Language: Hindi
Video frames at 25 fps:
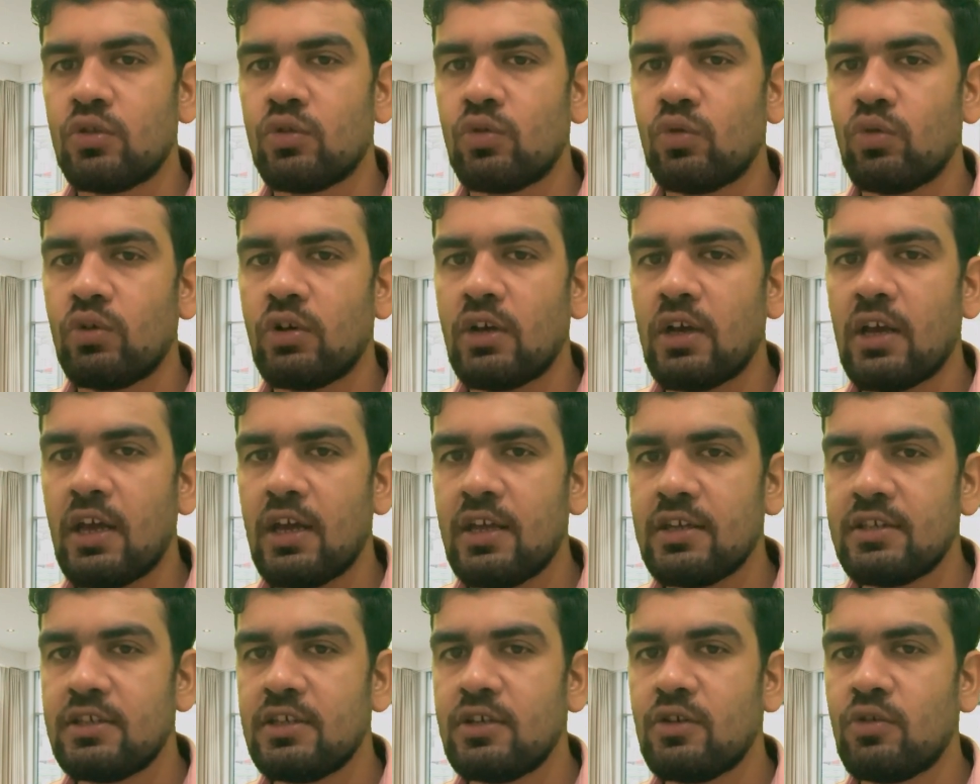तो
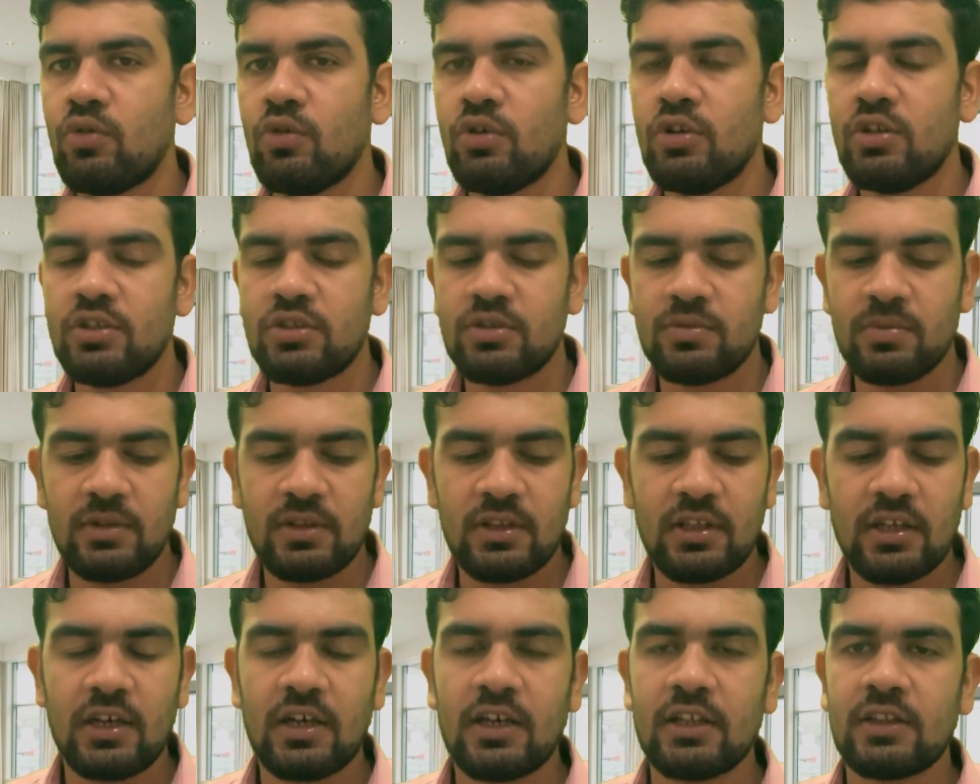ऐसी कोई इसमें
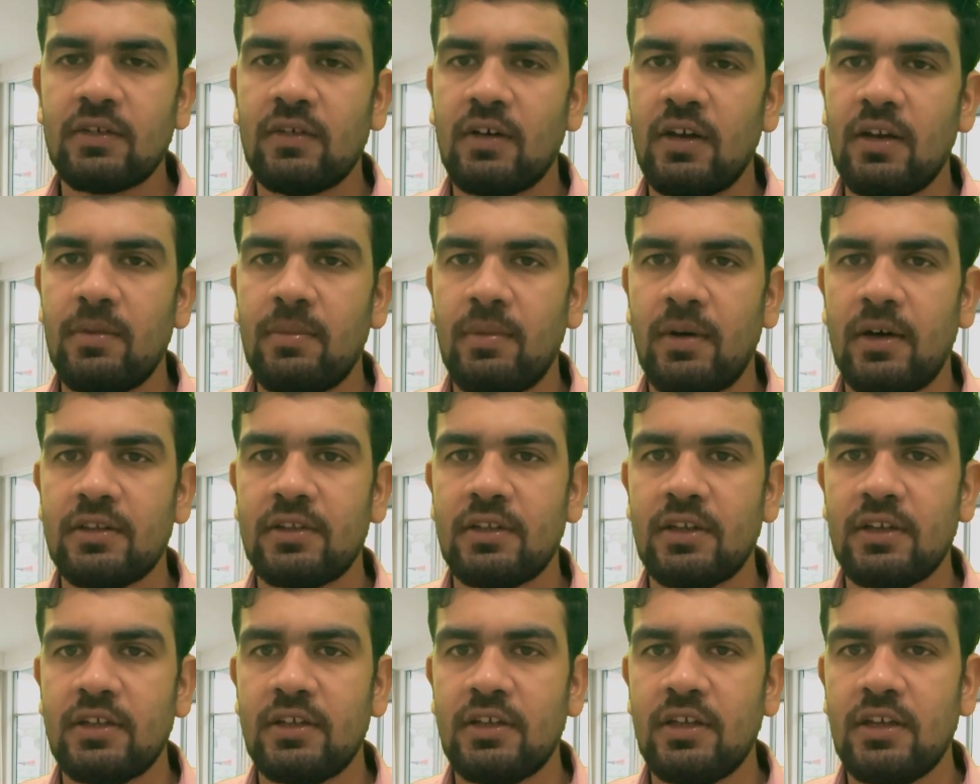दिक्कत वाली बात
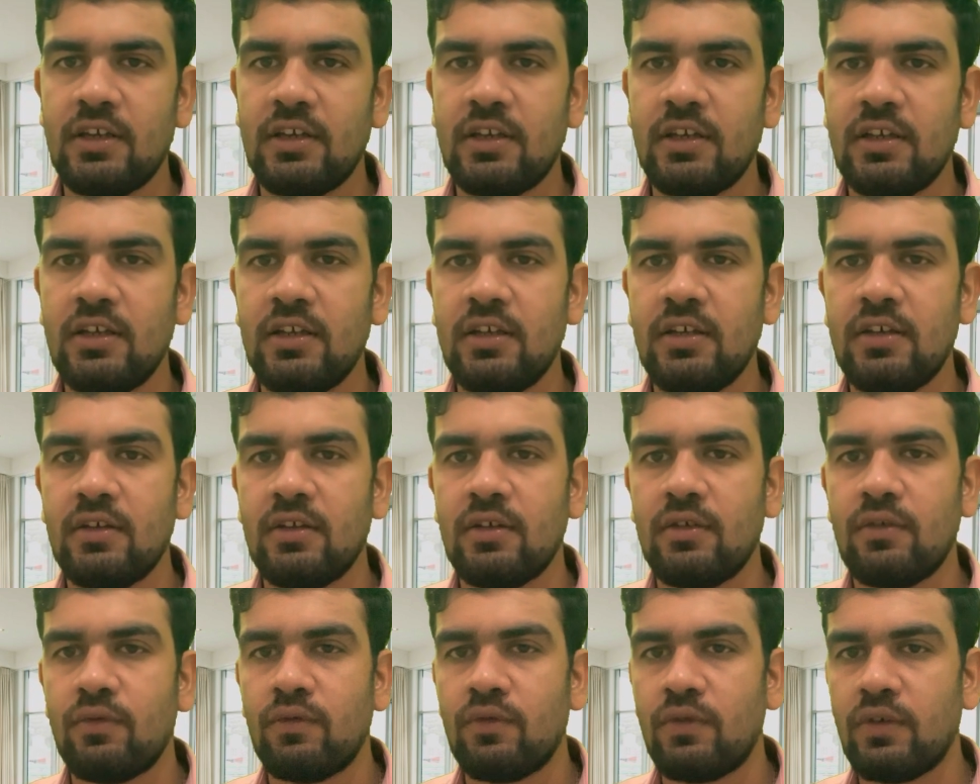नहीं है कि
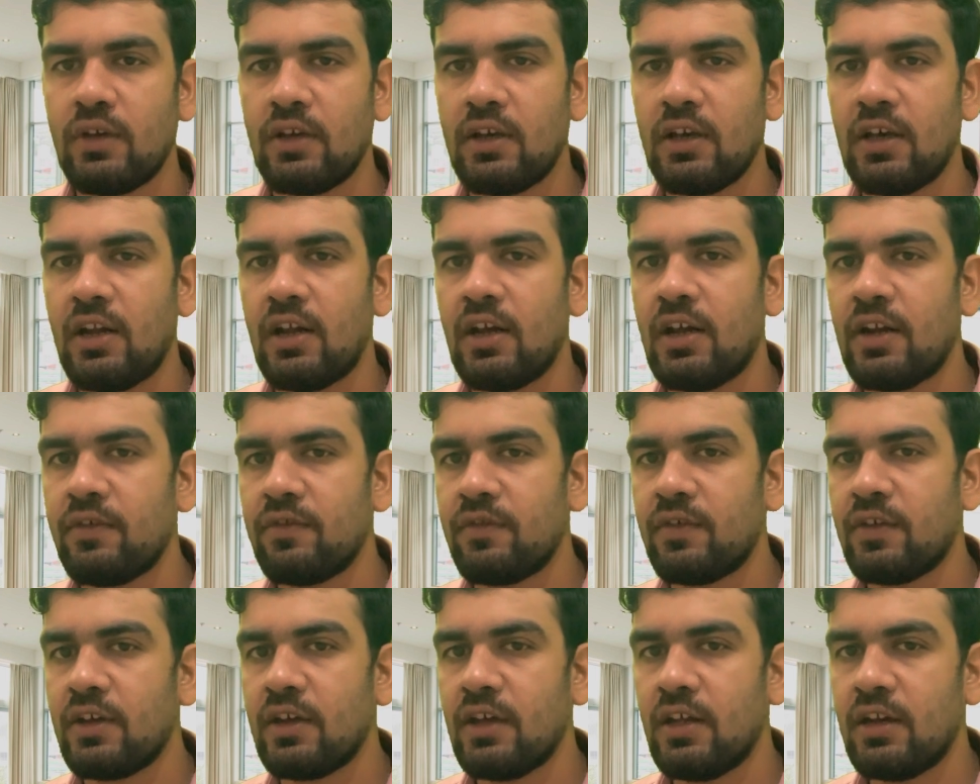फेयर
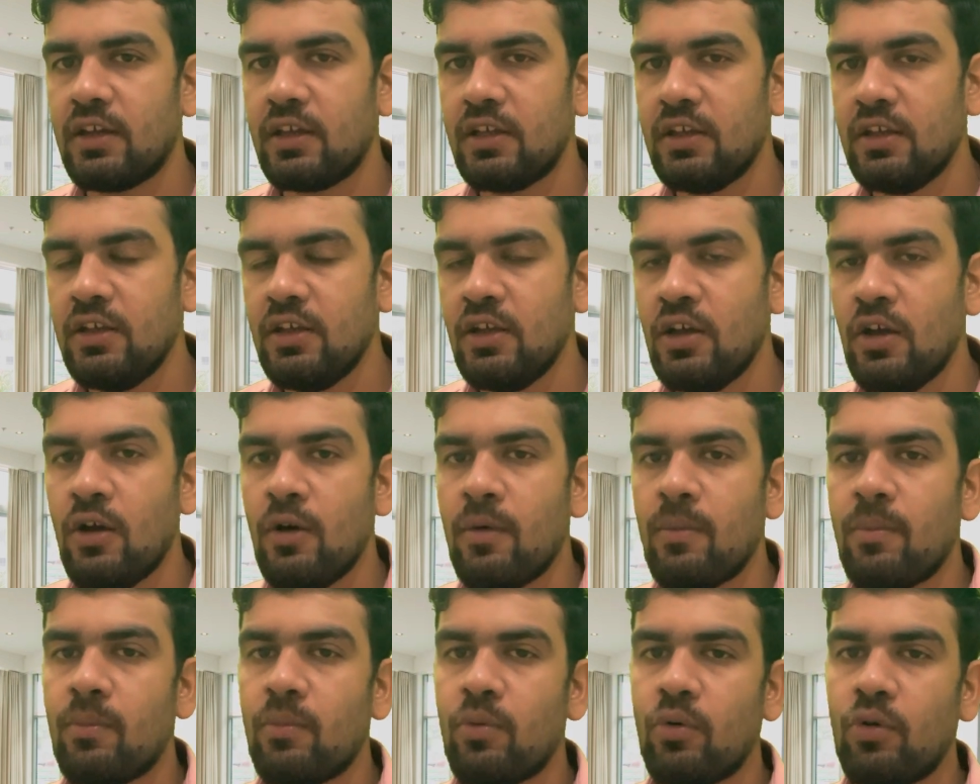अनफेयर की
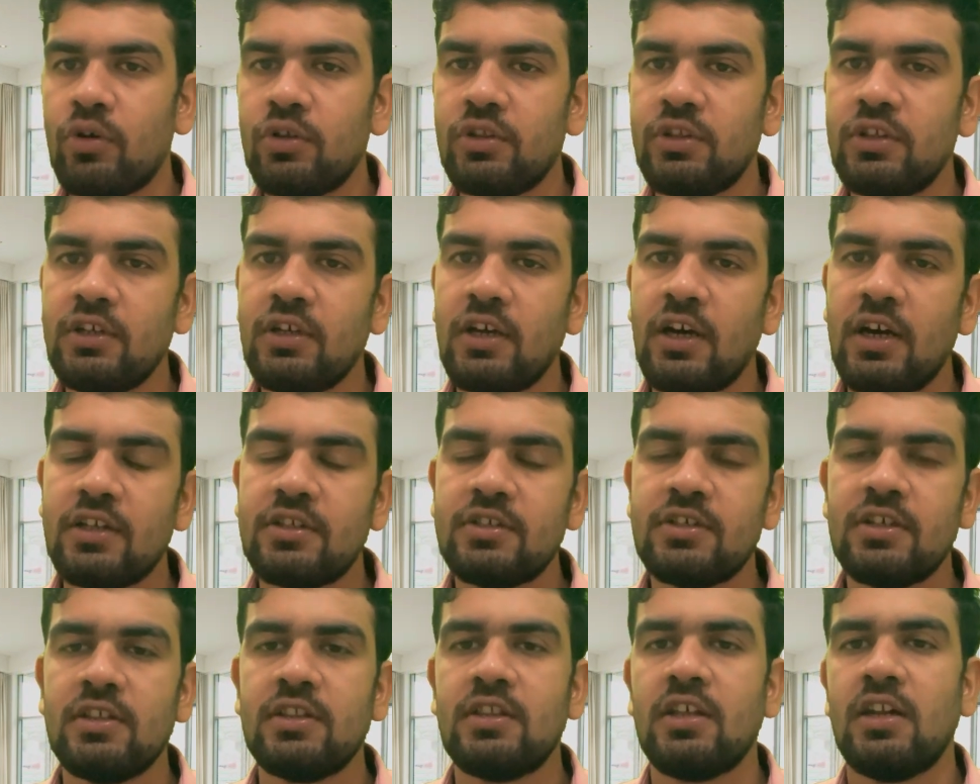बहुत ही
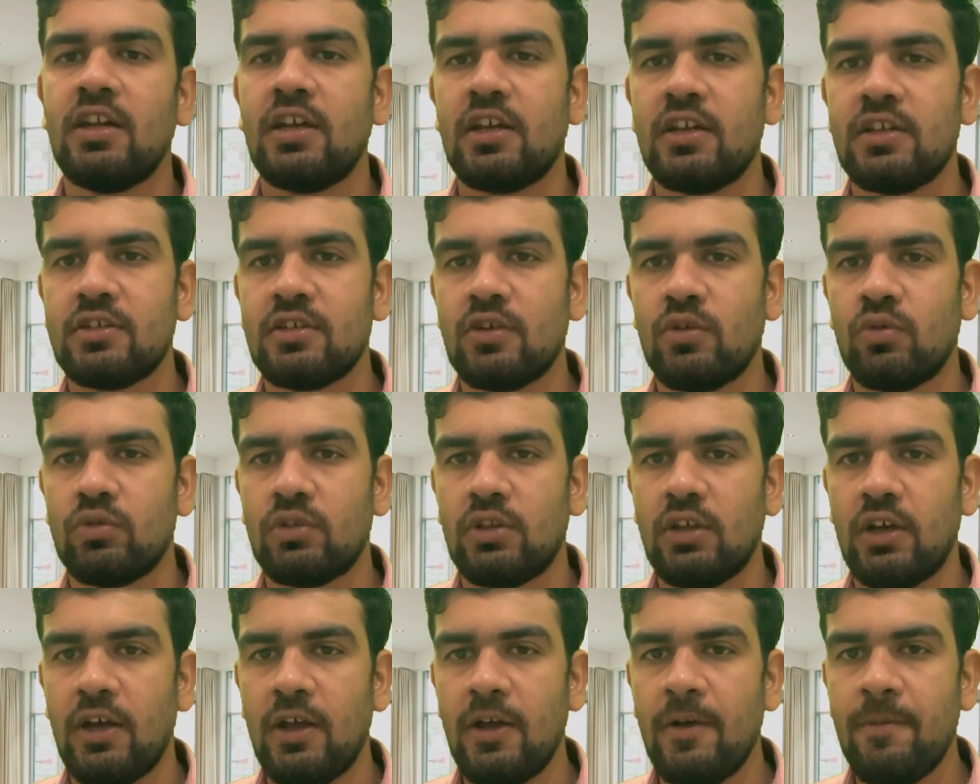अच्छे तरीके से
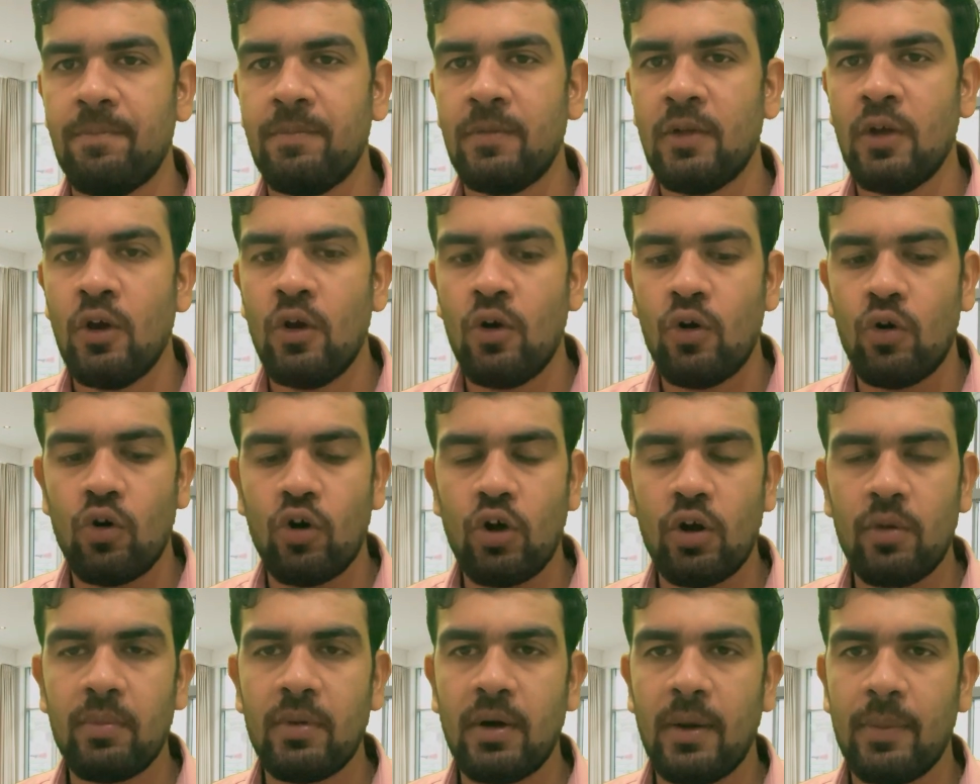होता है
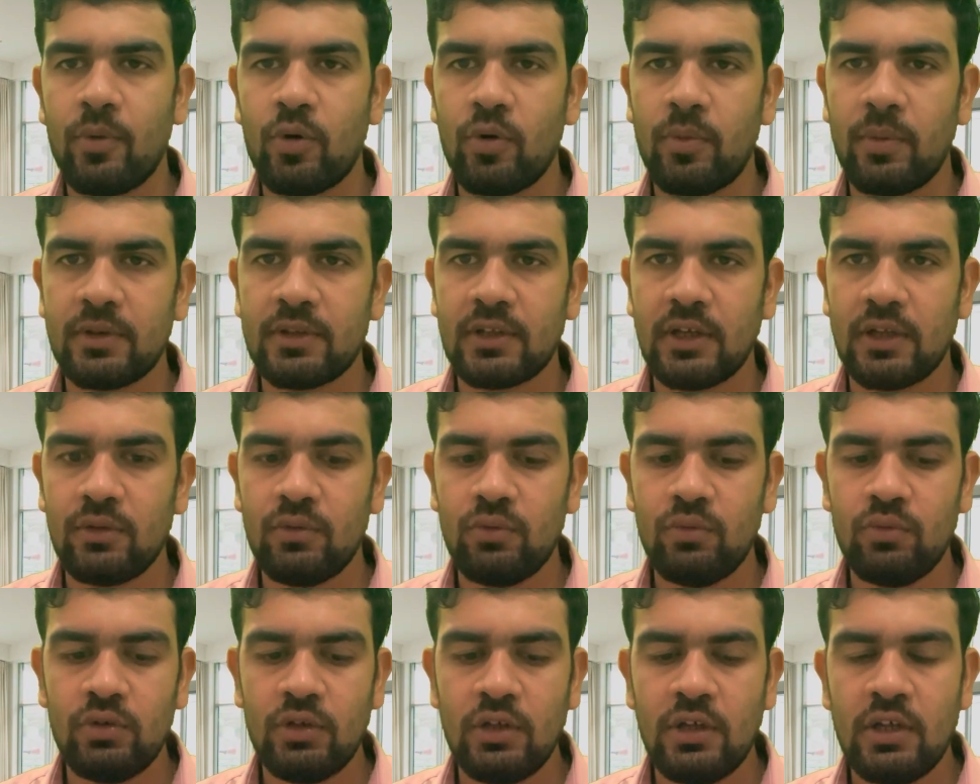और मैं आपको बता
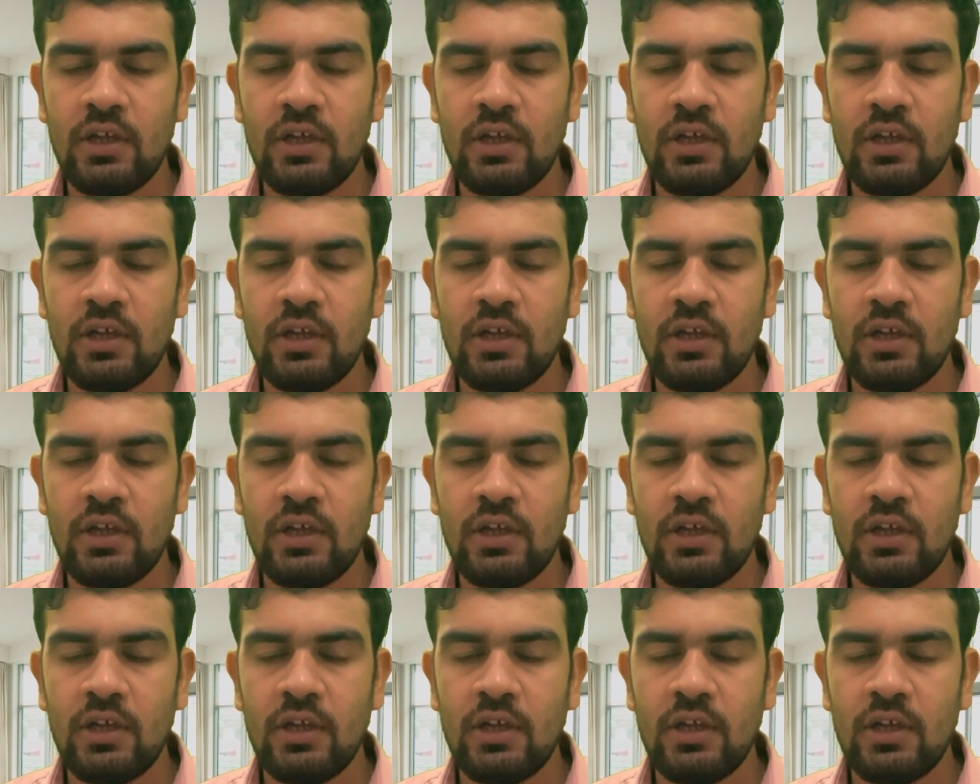दूं